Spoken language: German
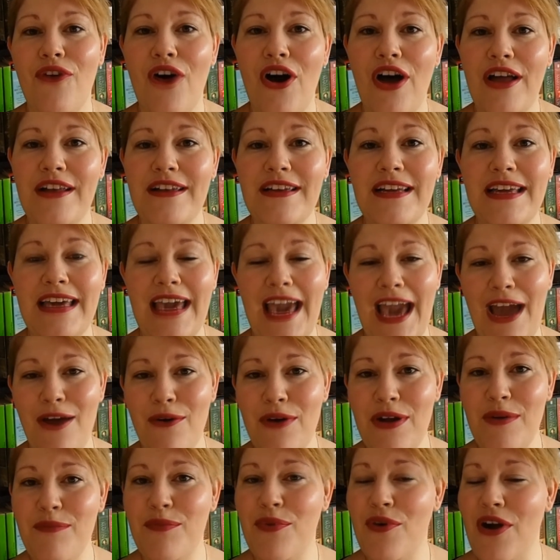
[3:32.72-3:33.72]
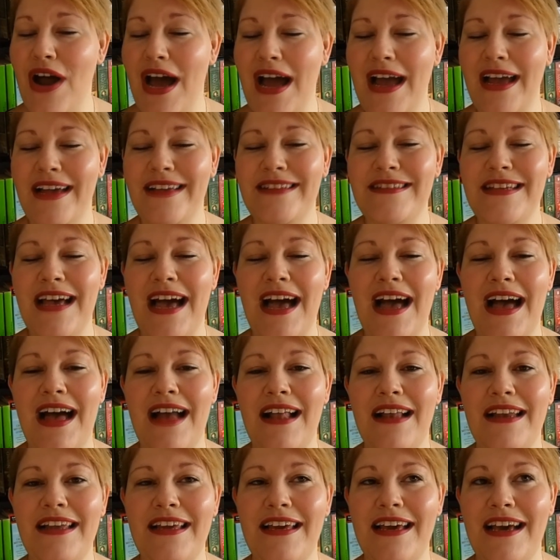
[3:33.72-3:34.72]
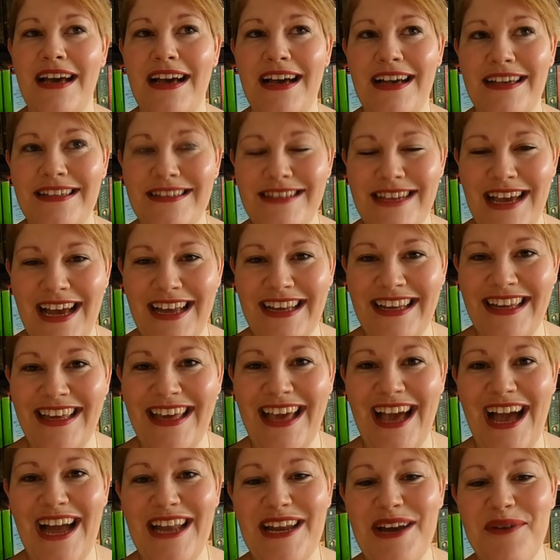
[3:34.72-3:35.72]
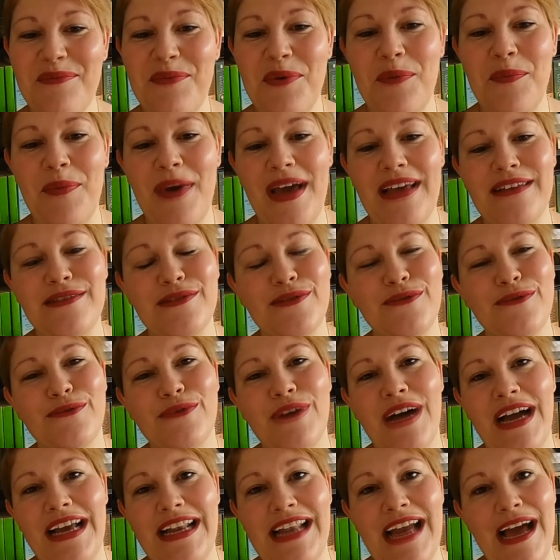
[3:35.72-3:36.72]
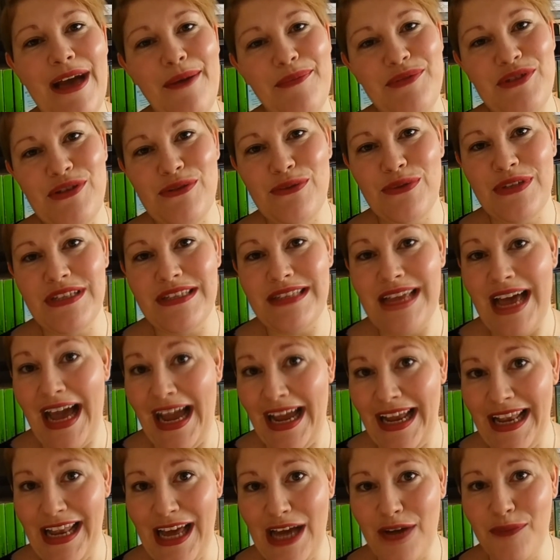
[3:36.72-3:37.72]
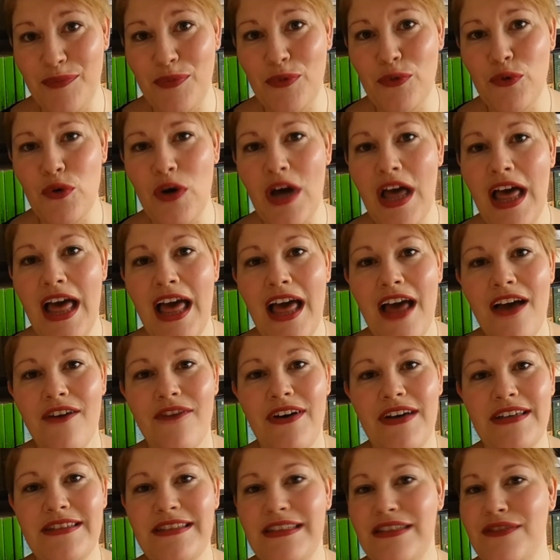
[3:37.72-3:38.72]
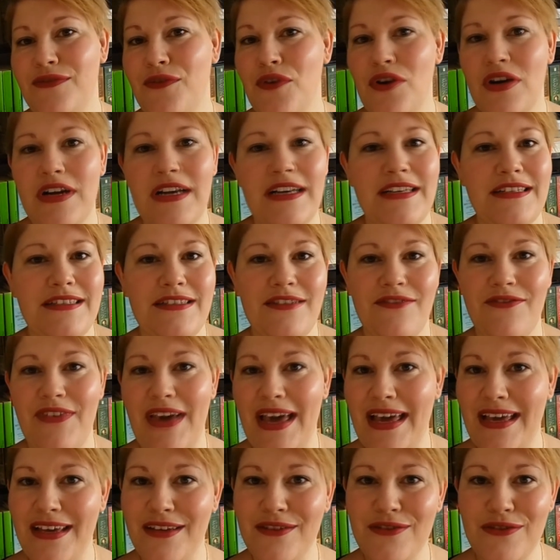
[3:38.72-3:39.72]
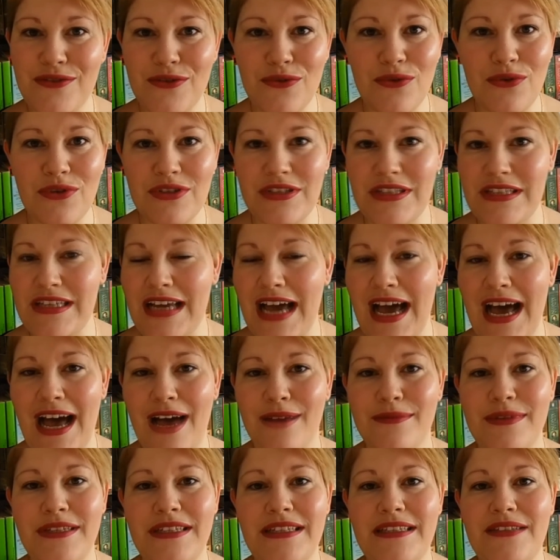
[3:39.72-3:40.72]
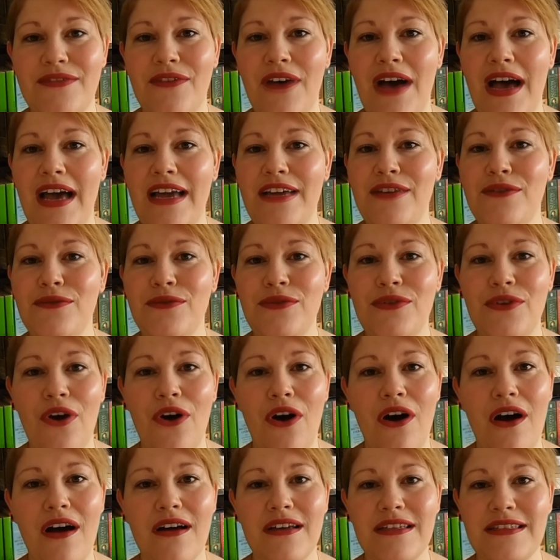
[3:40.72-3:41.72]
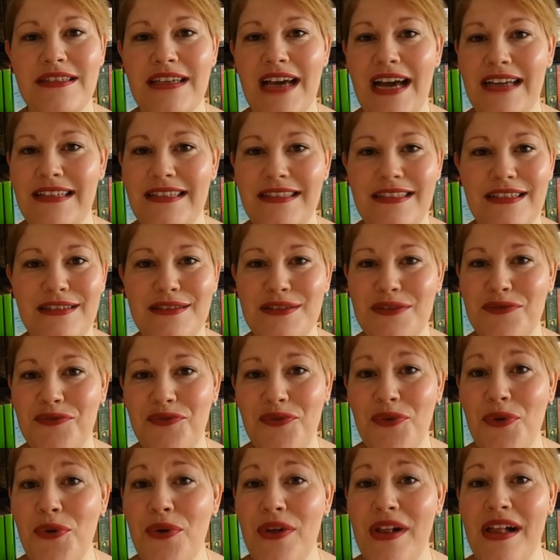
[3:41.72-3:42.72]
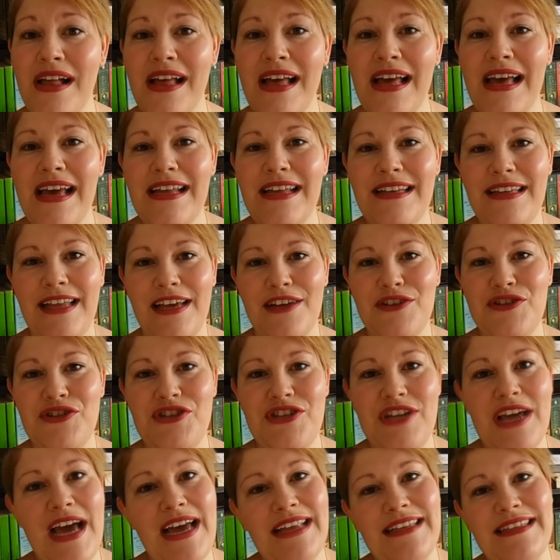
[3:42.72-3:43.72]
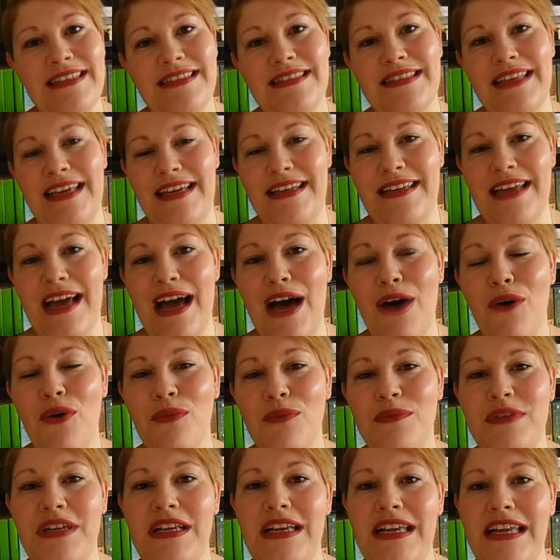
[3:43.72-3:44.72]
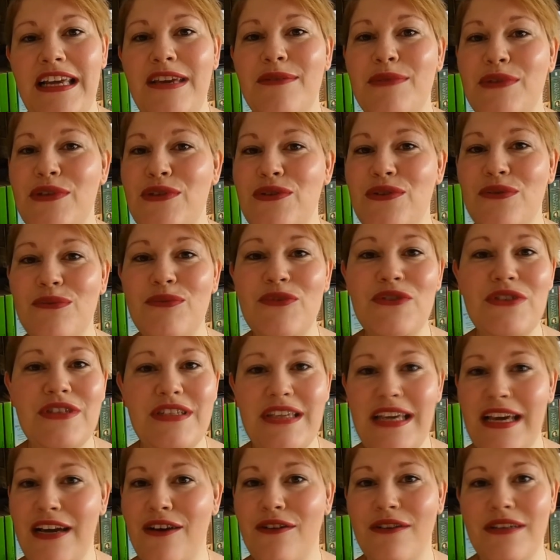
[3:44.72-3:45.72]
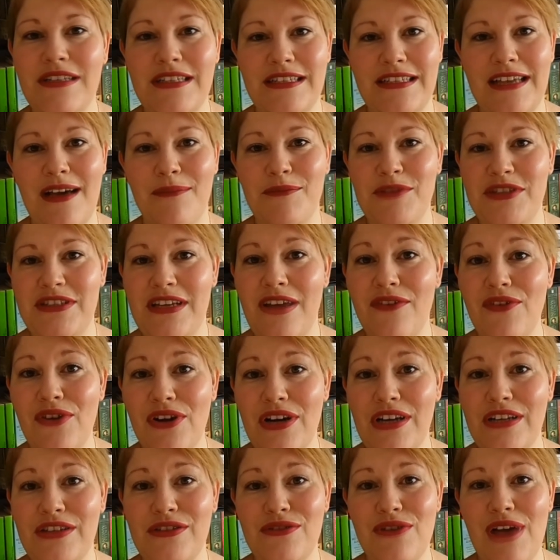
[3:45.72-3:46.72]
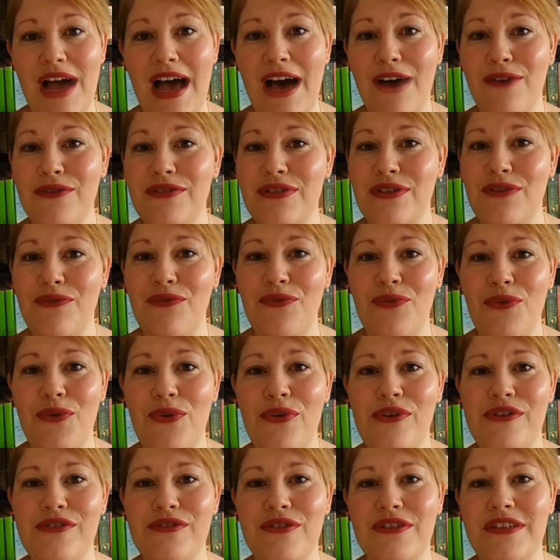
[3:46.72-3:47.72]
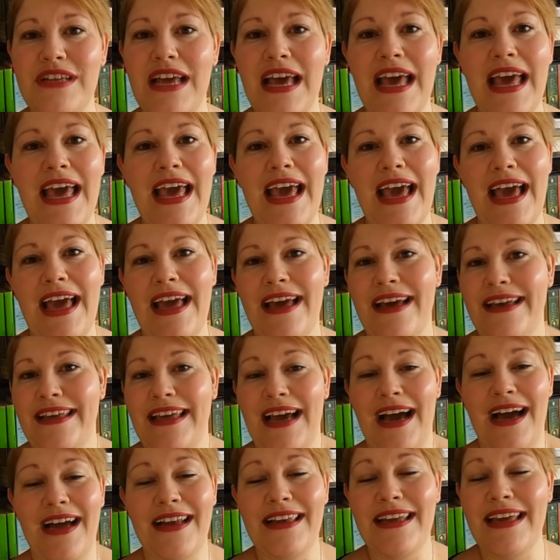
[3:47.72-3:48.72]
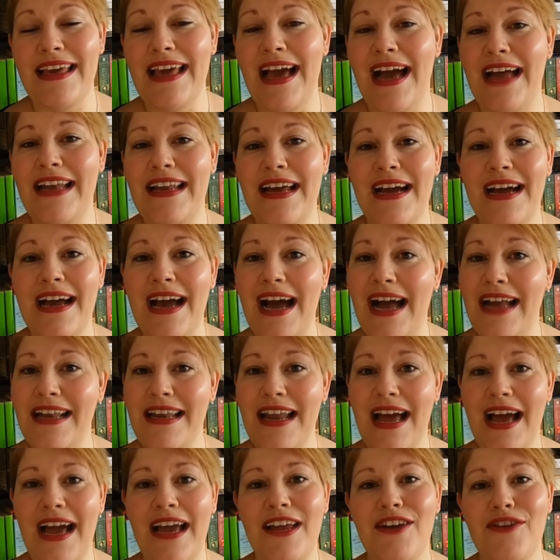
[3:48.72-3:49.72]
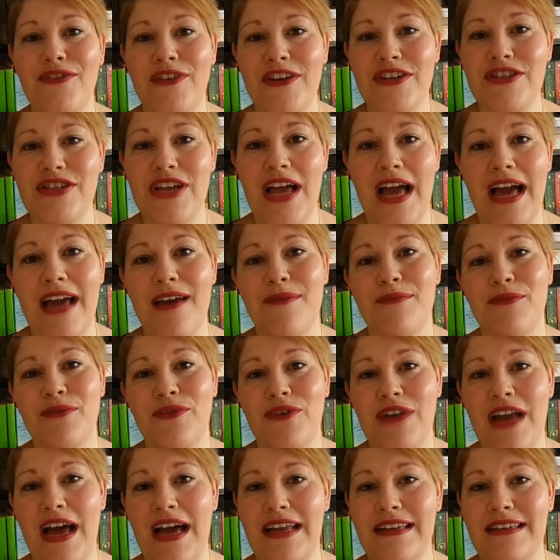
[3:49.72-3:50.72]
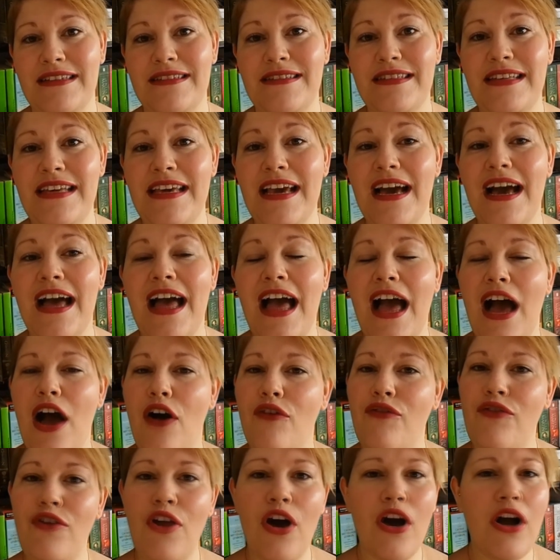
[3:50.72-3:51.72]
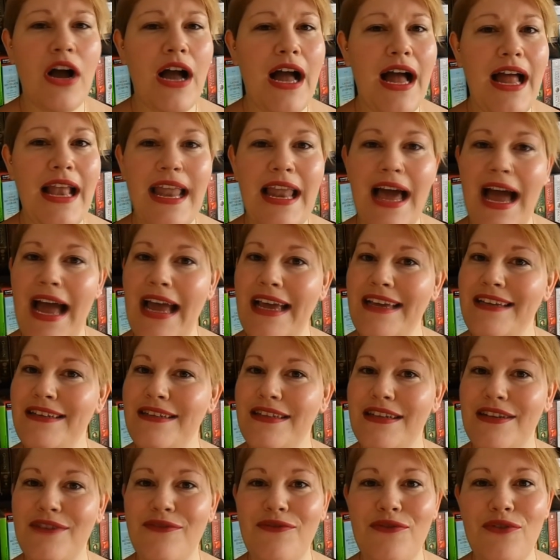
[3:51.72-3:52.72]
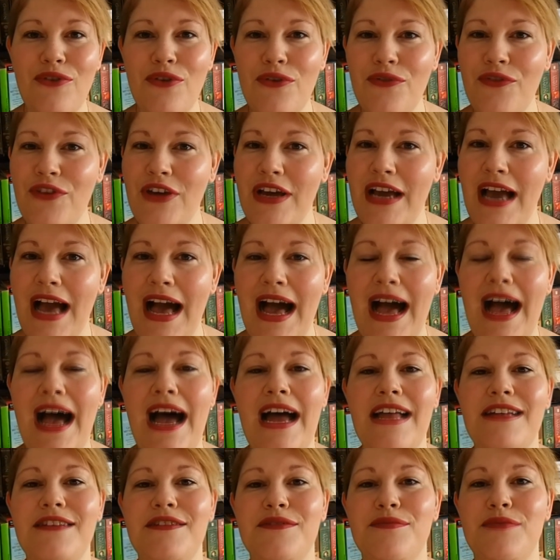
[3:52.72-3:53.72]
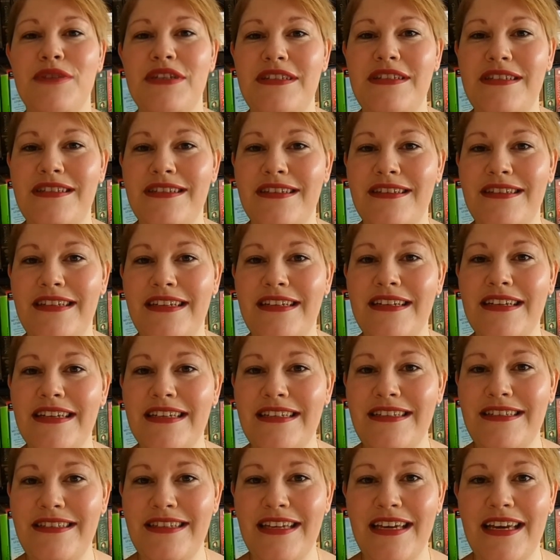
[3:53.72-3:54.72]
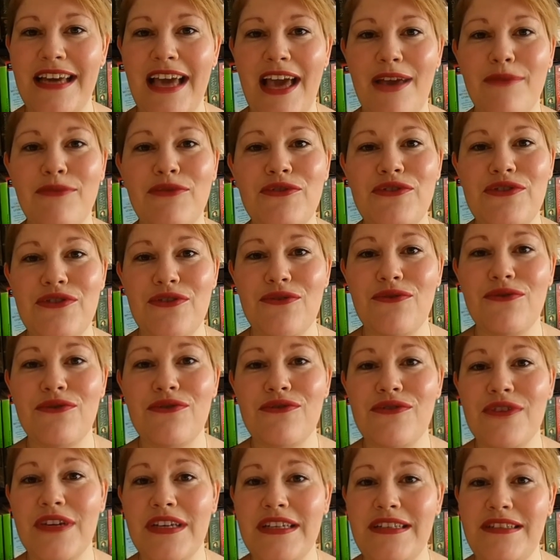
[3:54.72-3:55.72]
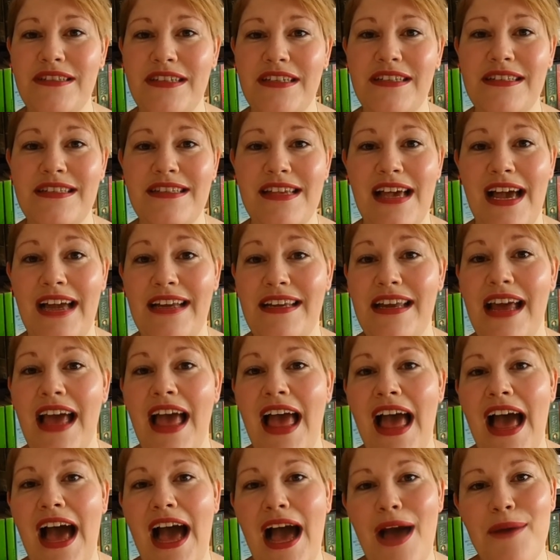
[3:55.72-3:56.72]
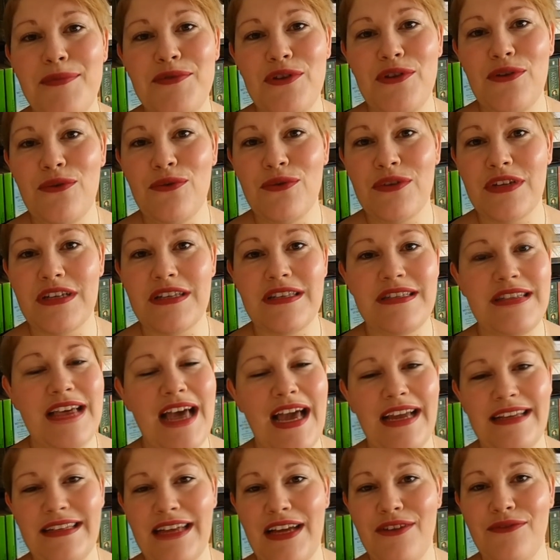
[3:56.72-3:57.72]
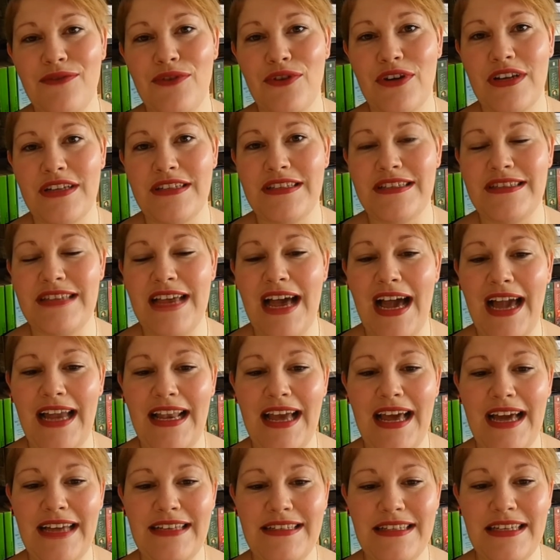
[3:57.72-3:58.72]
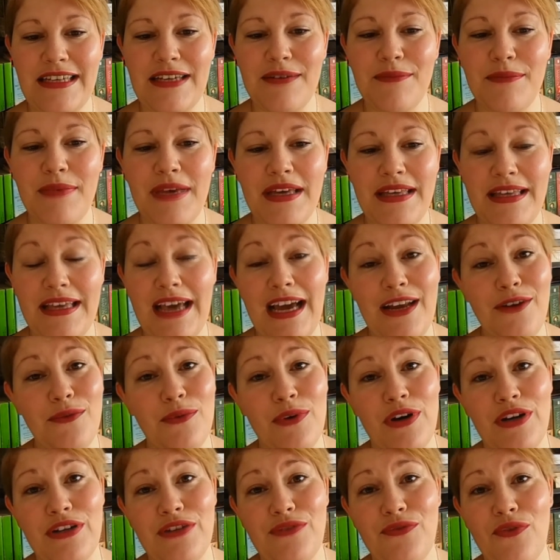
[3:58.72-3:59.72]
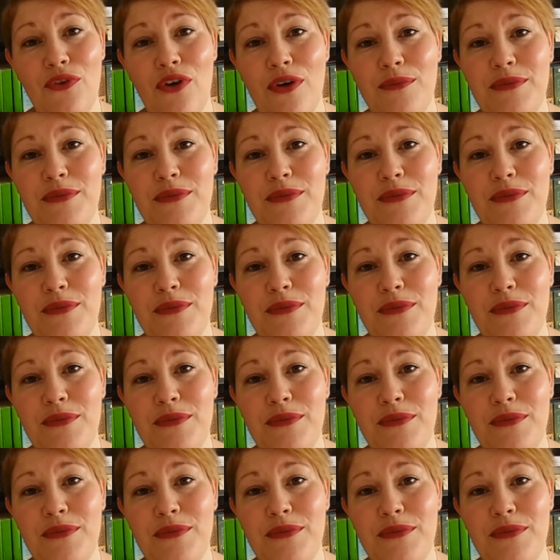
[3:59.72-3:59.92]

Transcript: von Carrie Price alias Adriana Popescu. Ein absolutes Highlight-Buch, was ich wirklich weggesuchtet habe. Ich war in New York, ich hatte das Gefühl der Stadt. Es geht da auch um die Liebe zur Musik und ich habe mich da wirklich zu Hause gefühlt. Und äh, ja, Adriana kann einfach schreiben und hat es hier auf locker, leichte, fluffige Art mit den richtigen Emotionen zur richtigen Zeit absolut gezeigt. Ein wirkliches Highlight im Januar. Und